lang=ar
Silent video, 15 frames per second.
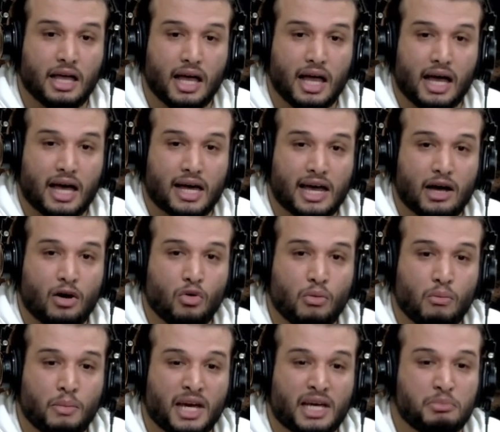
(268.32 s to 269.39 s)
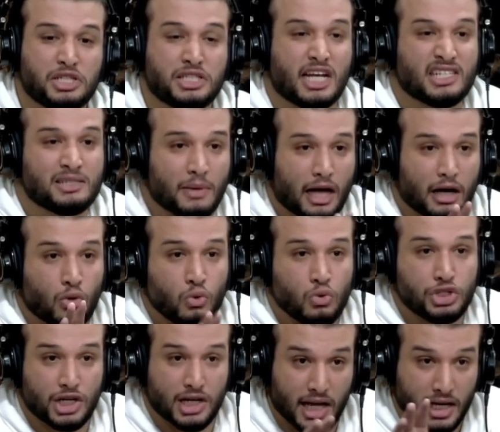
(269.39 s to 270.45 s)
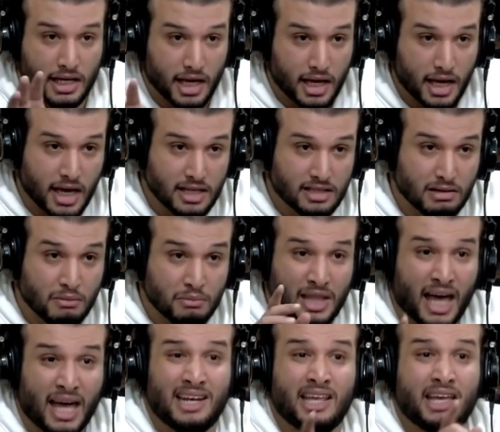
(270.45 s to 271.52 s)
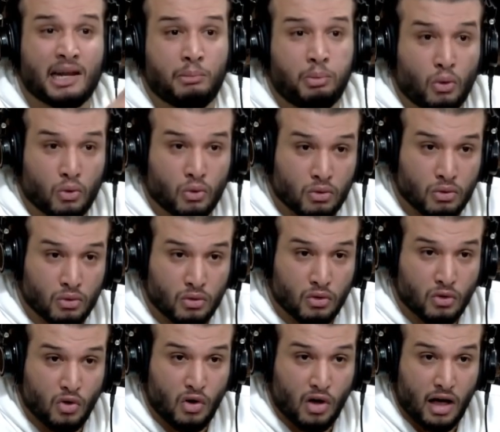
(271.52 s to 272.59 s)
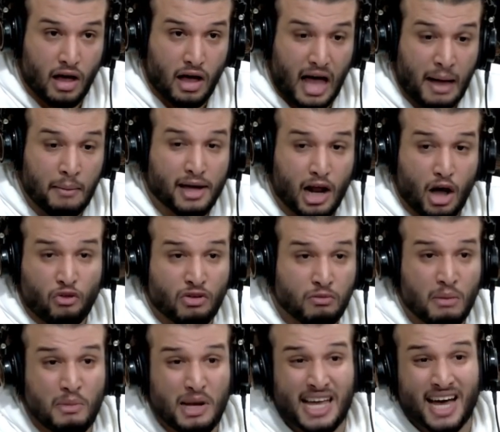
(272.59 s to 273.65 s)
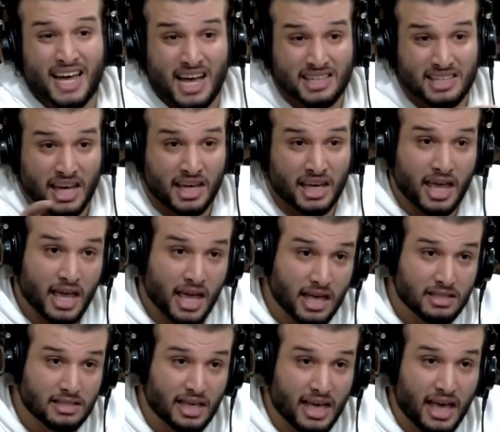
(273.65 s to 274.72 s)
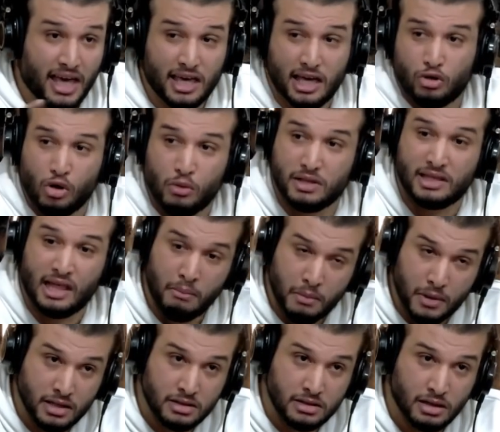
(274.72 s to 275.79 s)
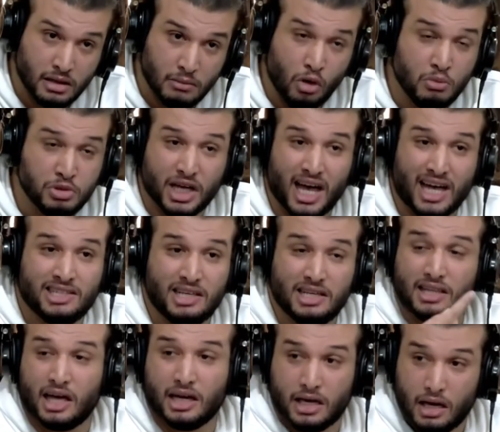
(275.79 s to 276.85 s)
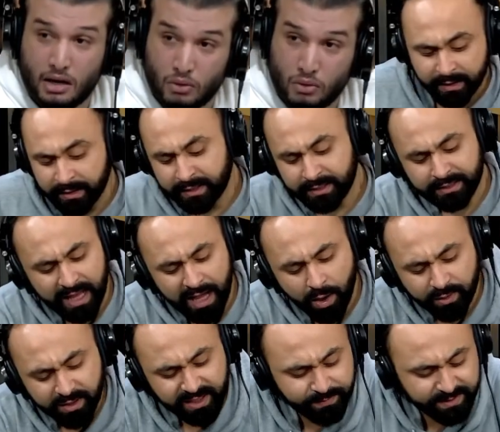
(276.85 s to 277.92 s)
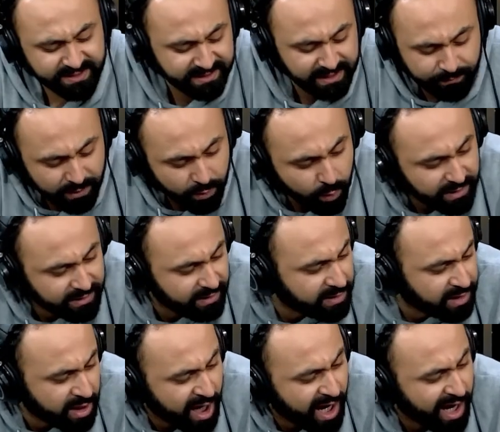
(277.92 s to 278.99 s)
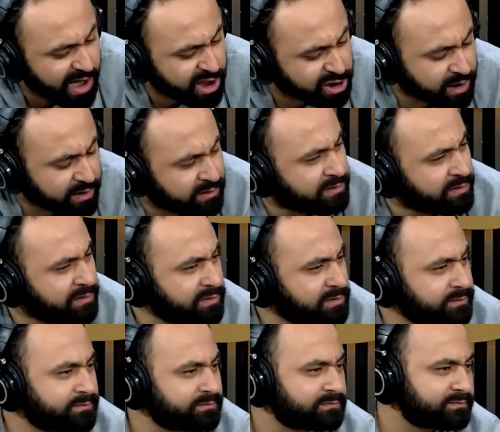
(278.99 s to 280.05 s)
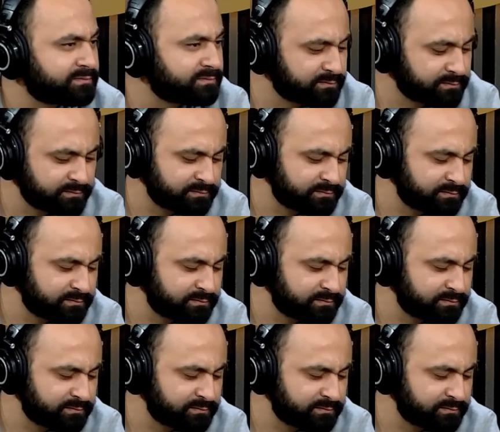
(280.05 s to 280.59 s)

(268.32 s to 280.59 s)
راهو ماك باش تسمع كون الحكايات نتاع اللي ربحوا صحيح اما راهو فما مليارات حكايات حياتهم تدمرت ما مش قاعدين يتحكيو نعاونك باش تسمي ولدك على شرط على شرط ما